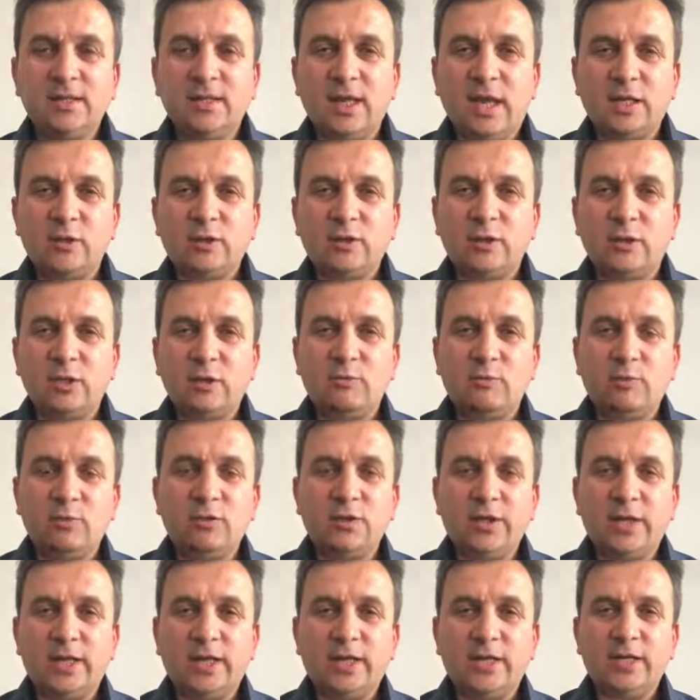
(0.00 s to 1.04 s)
Daha sonra
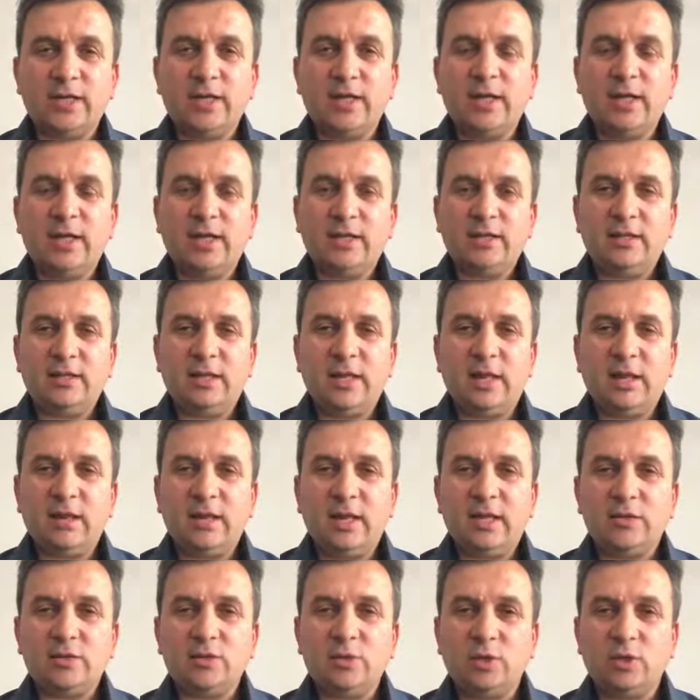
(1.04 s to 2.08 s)
bunların
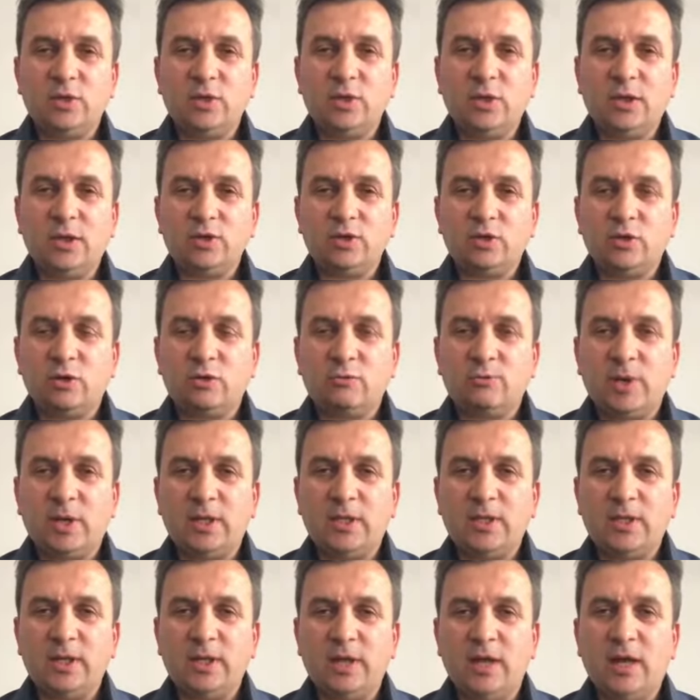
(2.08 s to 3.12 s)
devlet zoruyla,
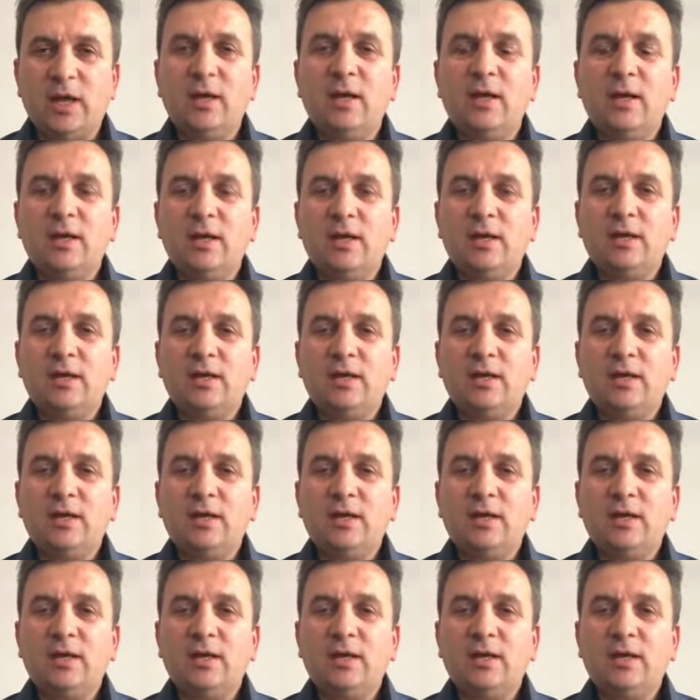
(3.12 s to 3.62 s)
zorbalığıyla